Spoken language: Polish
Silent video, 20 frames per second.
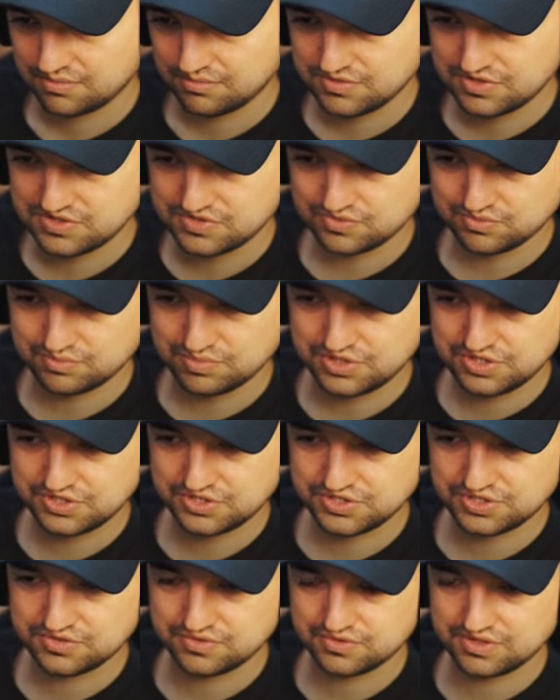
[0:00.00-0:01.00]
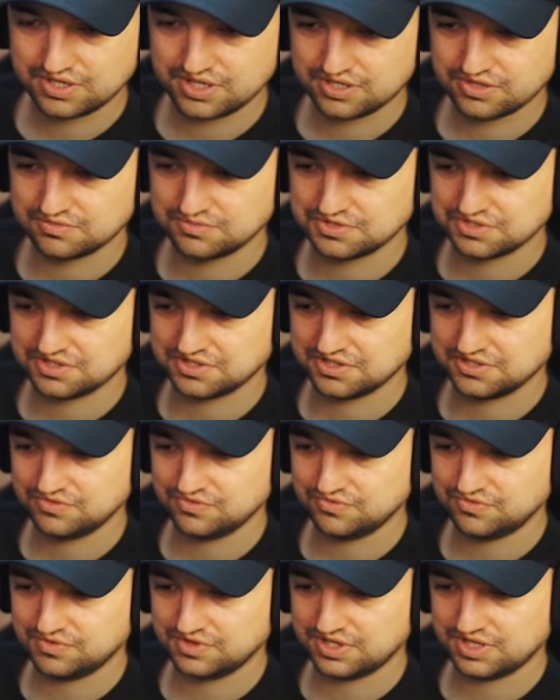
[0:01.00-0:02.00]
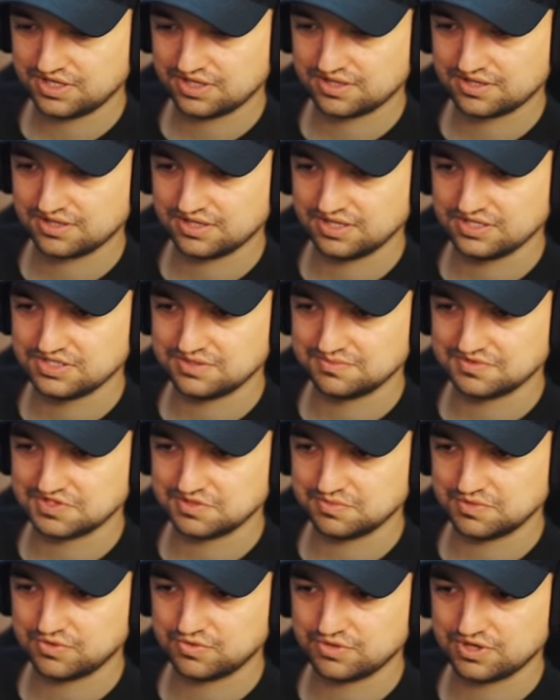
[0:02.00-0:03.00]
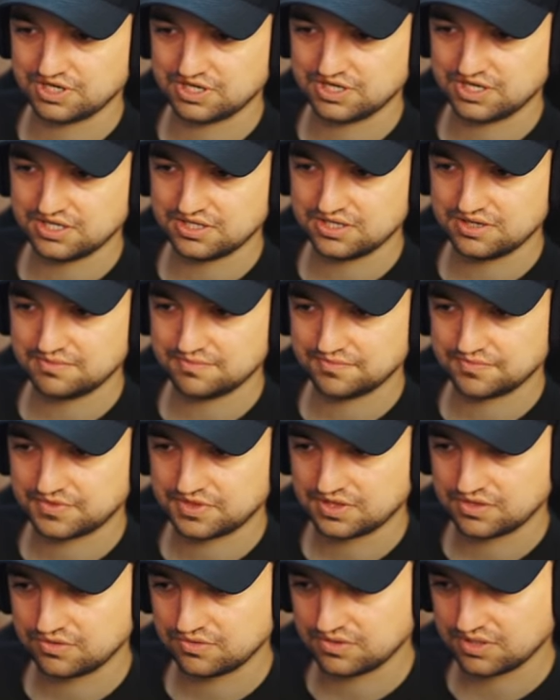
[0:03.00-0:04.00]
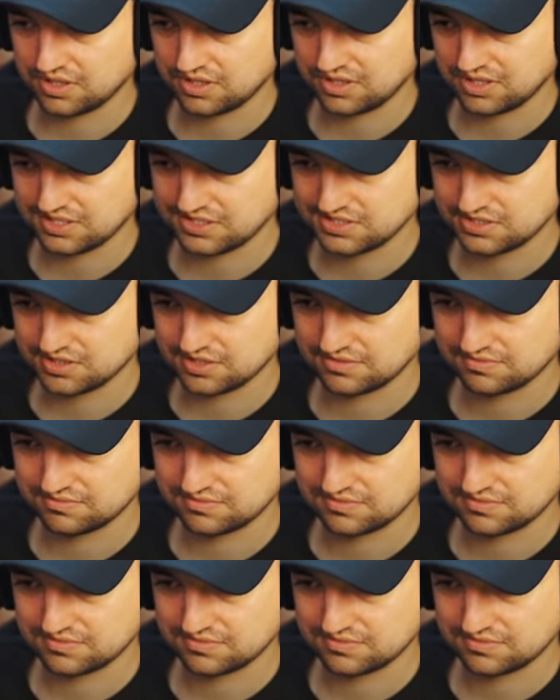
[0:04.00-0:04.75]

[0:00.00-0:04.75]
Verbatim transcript: Mitsubishi, tutaj jakąś rajdówkę, jedziemy sobie hurakanem, tutaj jedzie